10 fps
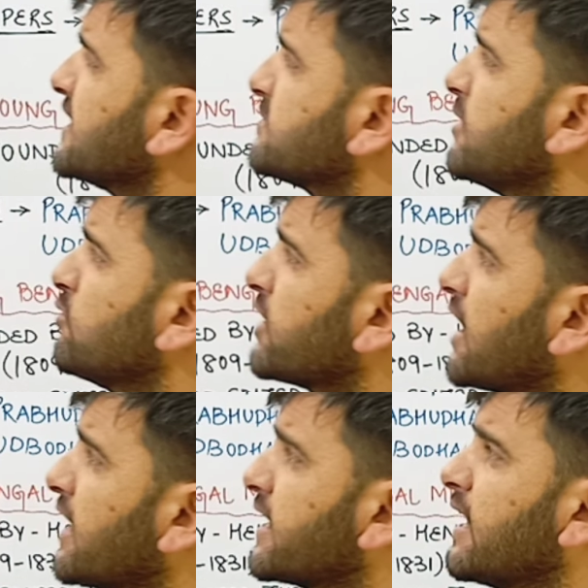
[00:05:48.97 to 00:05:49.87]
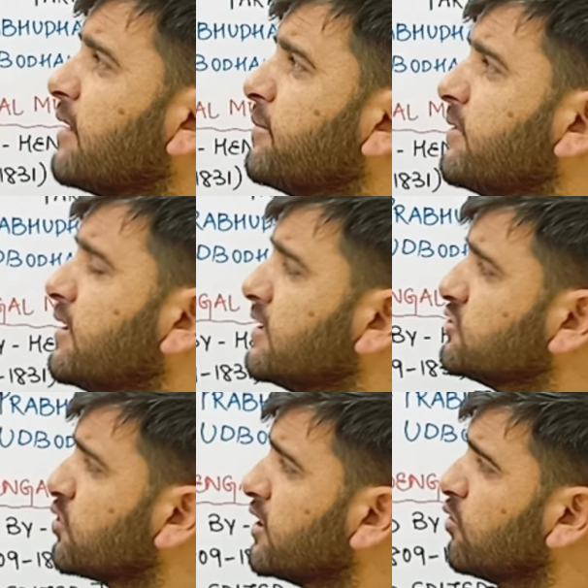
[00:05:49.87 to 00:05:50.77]
है इसमें इन्होंने कहा कि हम
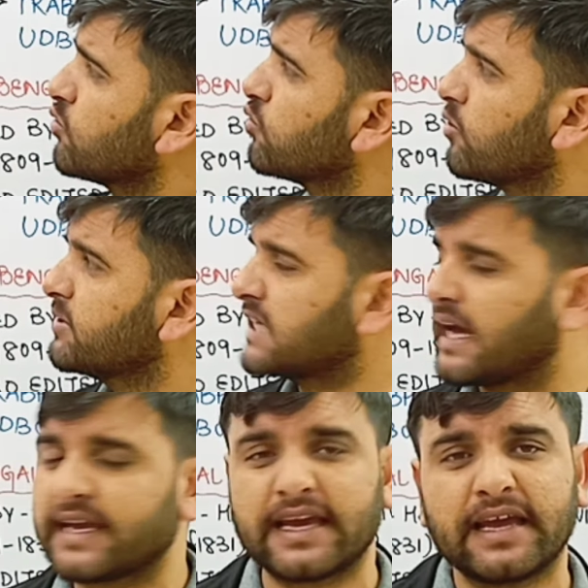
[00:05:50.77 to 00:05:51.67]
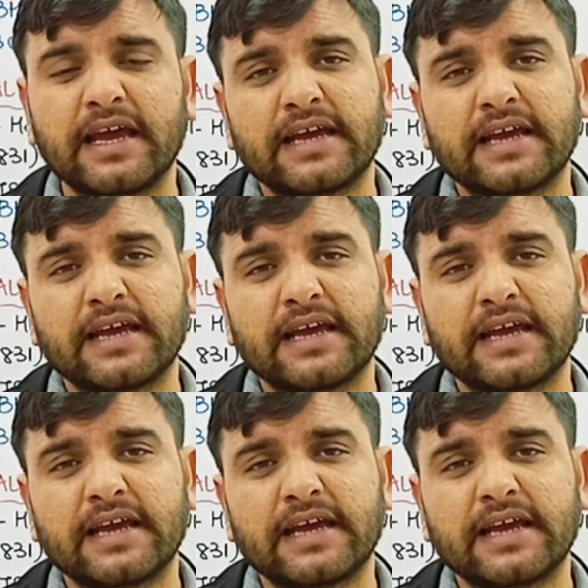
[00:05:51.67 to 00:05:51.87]
जो है लोगों को बताएंगे